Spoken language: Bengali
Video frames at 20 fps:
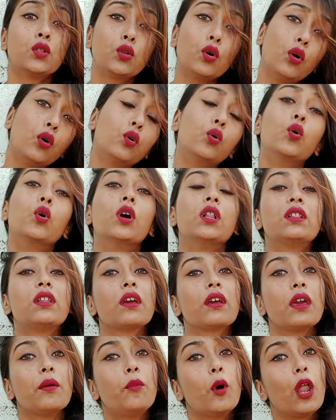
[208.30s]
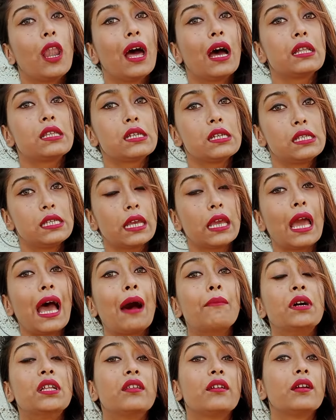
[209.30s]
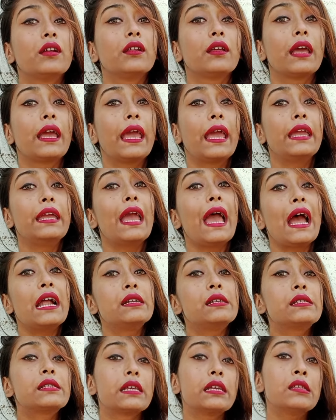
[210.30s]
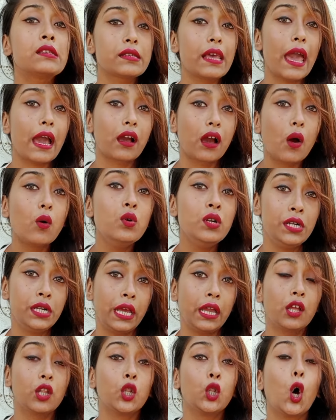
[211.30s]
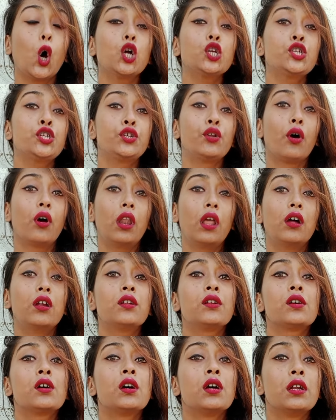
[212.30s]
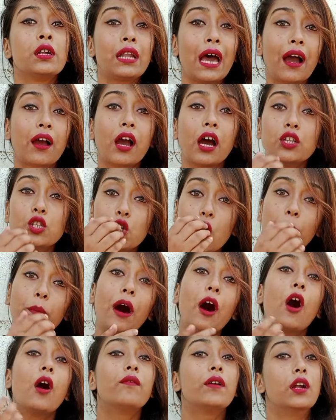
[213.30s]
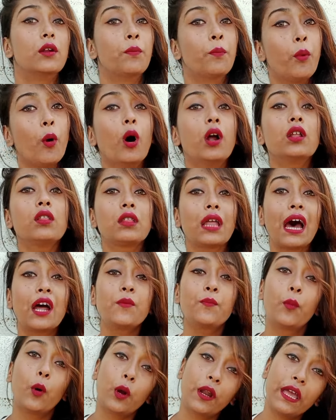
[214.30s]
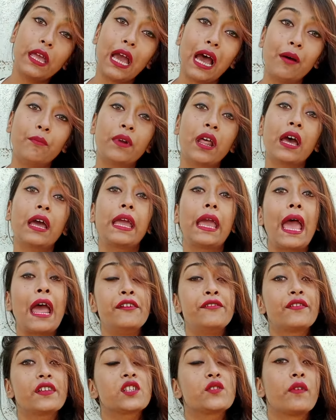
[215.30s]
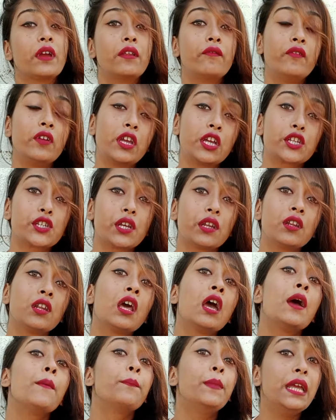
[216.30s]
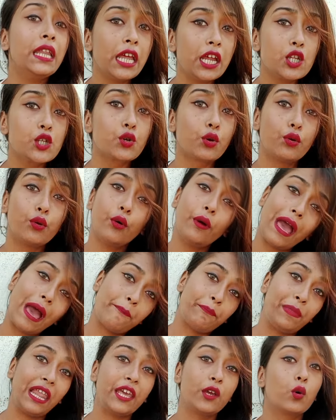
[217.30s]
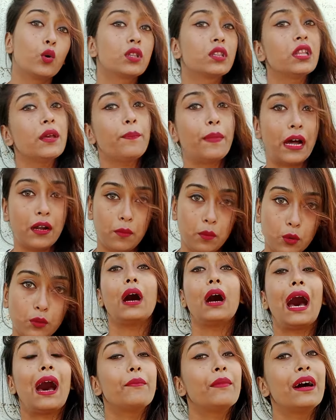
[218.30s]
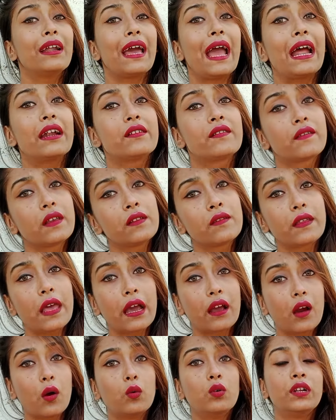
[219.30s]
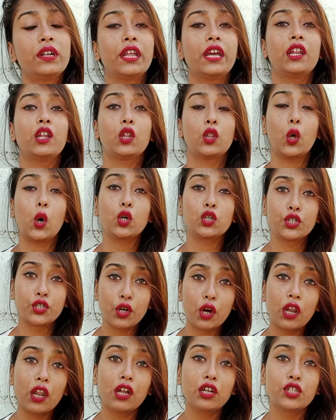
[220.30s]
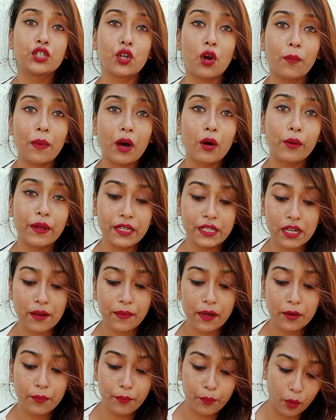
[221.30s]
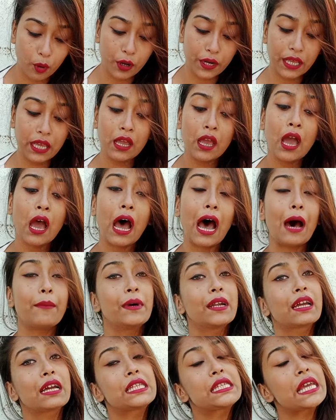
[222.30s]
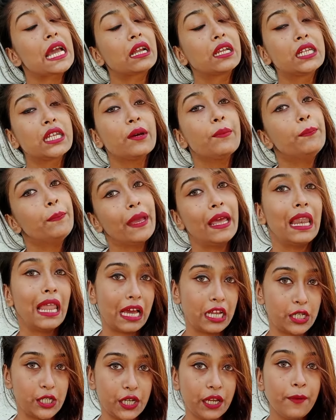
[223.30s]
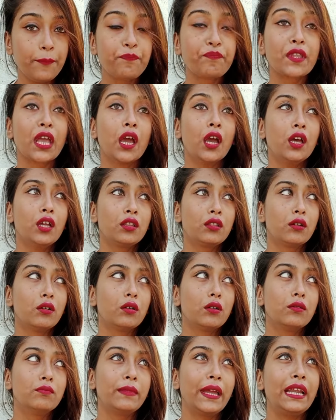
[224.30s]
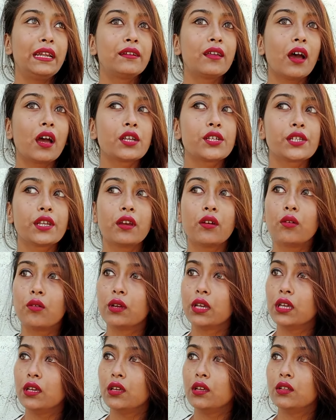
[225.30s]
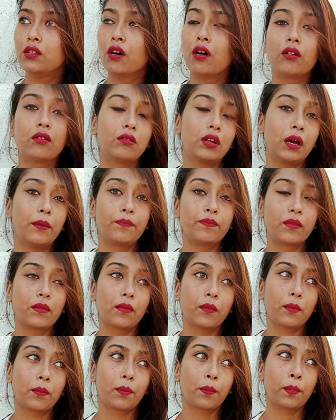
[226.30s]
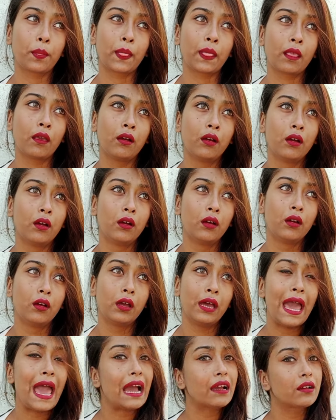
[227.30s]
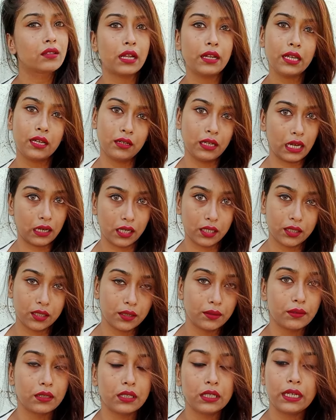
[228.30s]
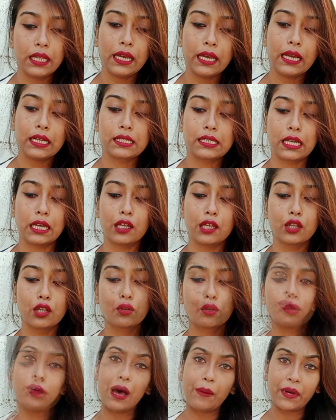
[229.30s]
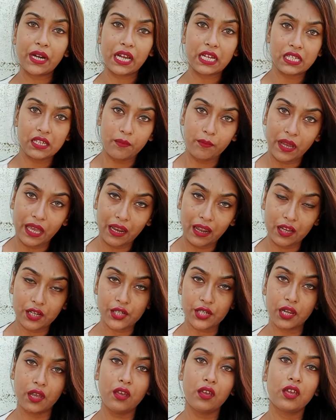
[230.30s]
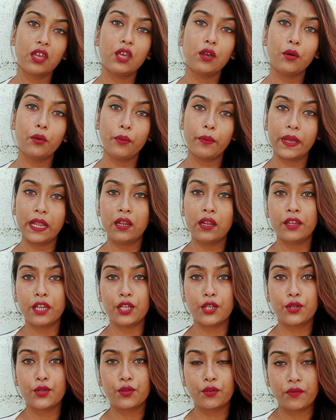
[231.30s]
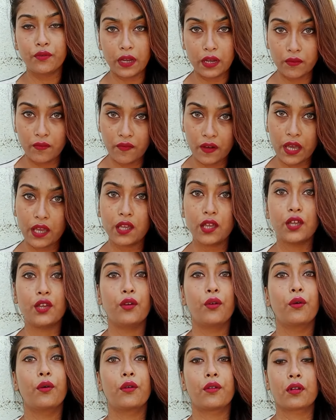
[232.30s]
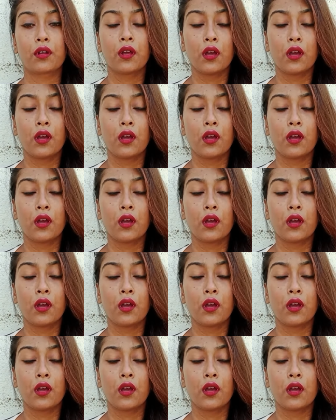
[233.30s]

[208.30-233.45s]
তো গুগল থেকে বলা আছে যে আমাদের এই অ্যাডসেন্স অ্যাকাউন্টে দশ ডলার টাকা জমা হওয়ার পর তারপরেই আমরা অ্যাড্রেস ভেরিফিকেশন পিনের জন্য অ্যাপ্লাই করতে পারবো আমার অ্যাডসেন্স অ্যাকাউন্টে দশ ডলার জমা হয়ে যাওয়ার পরই আমার কাছে একটা মেল আসে তো মেলটা আসে ওই ধরো না এক তারিখ নাগাদ ঠিক আছে তো আমার কাছে মেল আসে ইউ উইল নিড টু ভেরিফাই ইয়োর